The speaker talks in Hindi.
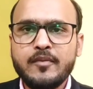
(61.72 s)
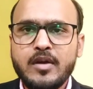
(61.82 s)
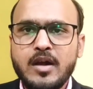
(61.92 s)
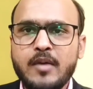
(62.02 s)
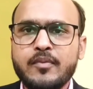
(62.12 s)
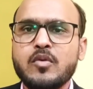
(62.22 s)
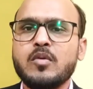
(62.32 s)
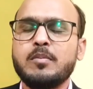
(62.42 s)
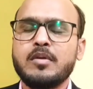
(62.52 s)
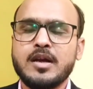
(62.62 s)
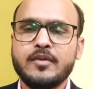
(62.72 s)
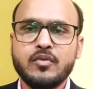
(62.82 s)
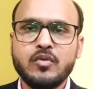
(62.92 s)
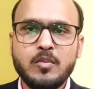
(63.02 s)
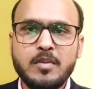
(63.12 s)
अब कफ को
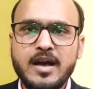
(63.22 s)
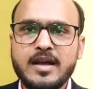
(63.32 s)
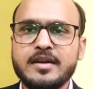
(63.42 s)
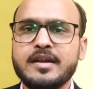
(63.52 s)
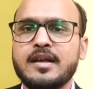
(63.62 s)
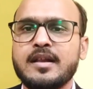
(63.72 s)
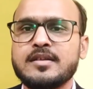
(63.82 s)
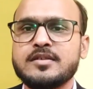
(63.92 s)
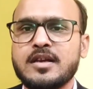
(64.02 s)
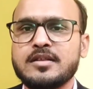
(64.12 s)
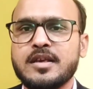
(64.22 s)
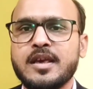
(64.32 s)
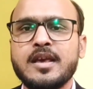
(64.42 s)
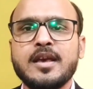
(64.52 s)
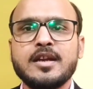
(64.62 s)
कफ को बाहर निकालना चाहते
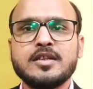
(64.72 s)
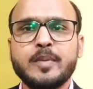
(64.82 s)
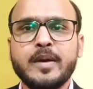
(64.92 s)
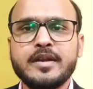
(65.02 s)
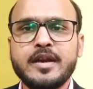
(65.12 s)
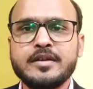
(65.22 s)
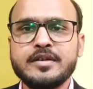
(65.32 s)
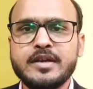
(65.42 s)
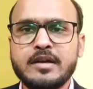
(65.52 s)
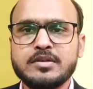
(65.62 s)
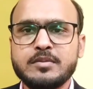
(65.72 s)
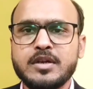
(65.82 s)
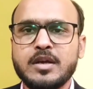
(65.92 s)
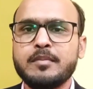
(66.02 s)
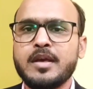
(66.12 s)
हैं रिस्पायरेटरी अटैक
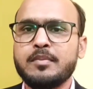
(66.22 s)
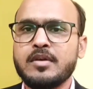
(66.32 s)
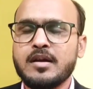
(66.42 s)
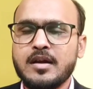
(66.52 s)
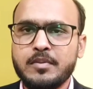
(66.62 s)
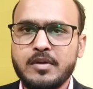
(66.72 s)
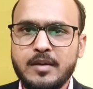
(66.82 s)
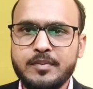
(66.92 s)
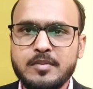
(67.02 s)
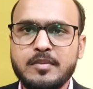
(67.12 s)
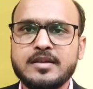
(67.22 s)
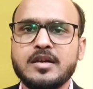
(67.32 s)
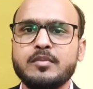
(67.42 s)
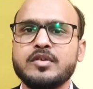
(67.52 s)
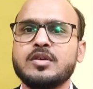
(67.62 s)
सिम्टम में आपका कफ काफी
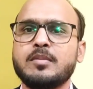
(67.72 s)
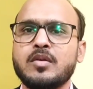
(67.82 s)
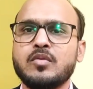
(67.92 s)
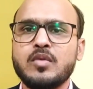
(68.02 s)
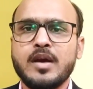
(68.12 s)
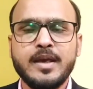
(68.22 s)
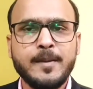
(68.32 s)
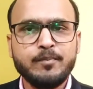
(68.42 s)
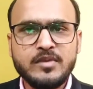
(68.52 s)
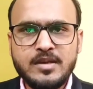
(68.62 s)
मात्रा में जमा हुआ है